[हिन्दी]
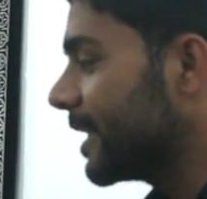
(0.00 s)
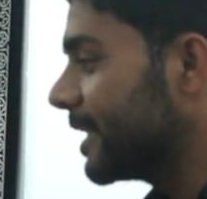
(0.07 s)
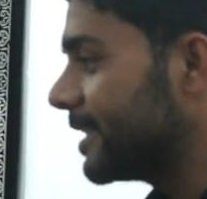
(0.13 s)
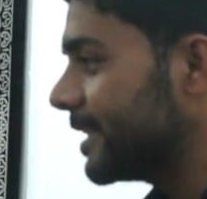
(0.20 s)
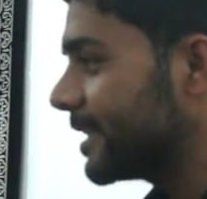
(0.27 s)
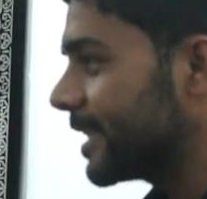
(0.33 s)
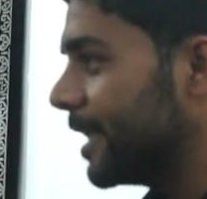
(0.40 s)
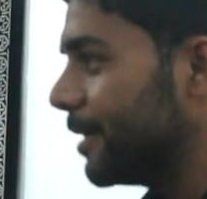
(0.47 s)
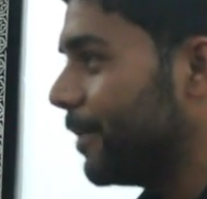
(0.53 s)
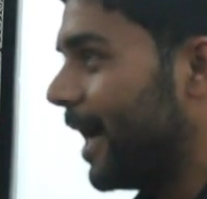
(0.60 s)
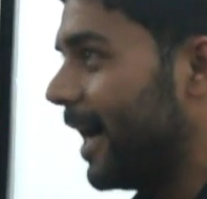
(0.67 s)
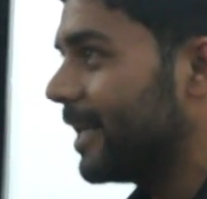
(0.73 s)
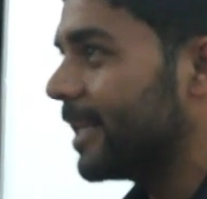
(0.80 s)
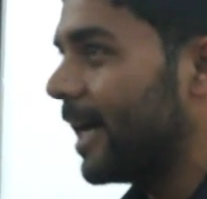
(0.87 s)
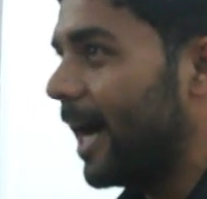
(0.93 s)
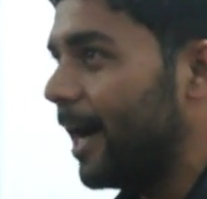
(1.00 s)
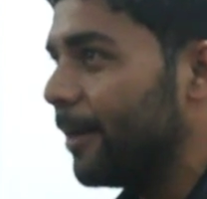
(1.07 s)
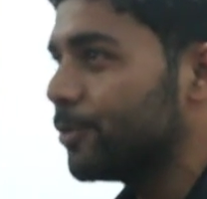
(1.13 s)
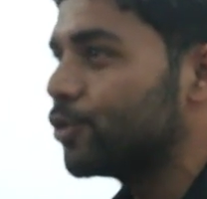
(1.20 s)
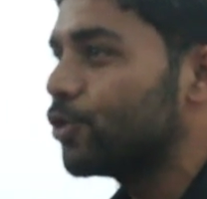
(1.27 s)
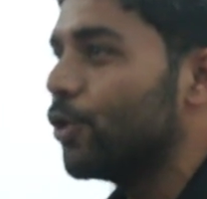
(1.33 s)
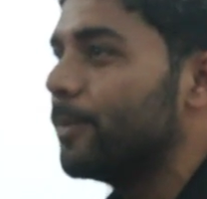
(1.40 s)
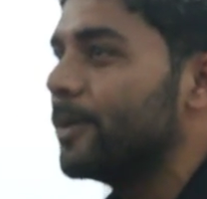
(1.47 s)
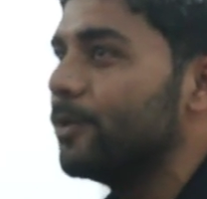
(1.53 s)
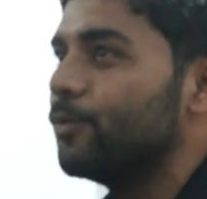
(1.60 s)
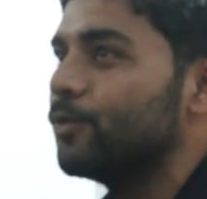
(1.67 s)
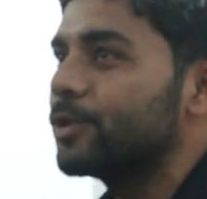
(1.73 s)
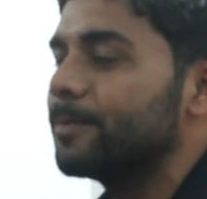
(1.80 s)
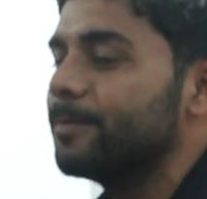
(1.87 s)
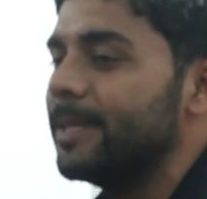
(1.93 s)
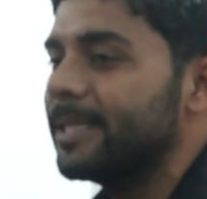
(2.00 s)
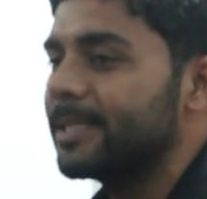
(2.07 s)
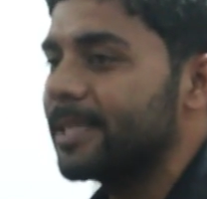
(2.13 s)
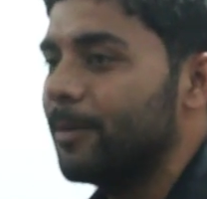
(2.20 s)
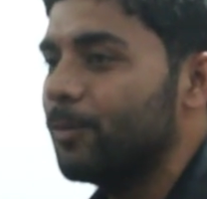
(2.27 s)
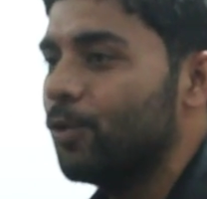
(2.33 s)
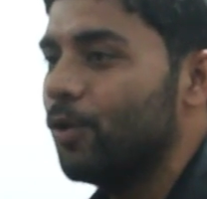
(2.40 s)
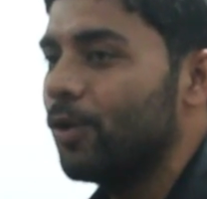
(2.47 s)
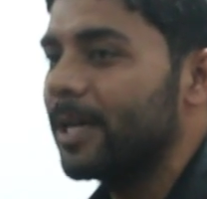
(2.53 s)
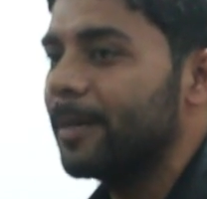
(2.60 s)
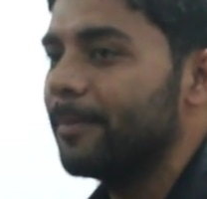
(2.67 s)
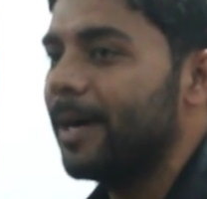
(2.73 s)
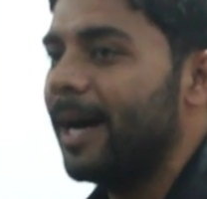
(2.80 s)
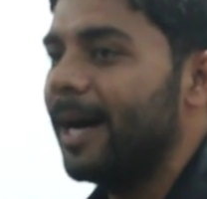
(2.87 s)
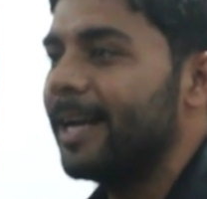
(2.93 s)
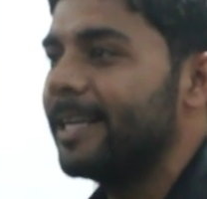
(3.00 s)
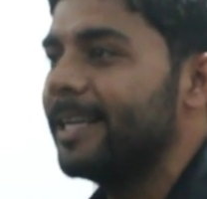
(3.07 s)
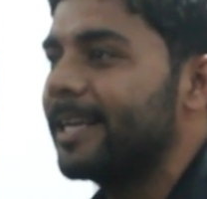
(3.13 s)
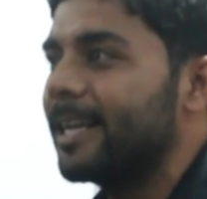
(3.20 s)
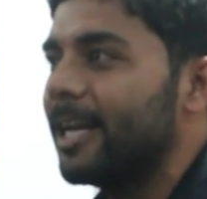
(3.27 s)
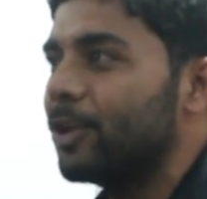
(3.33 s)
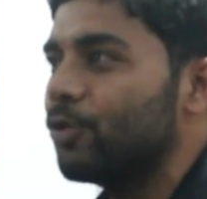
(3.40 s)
कि जिसके बाद अब जो भी उसमें ज़म हो के बाहर निकला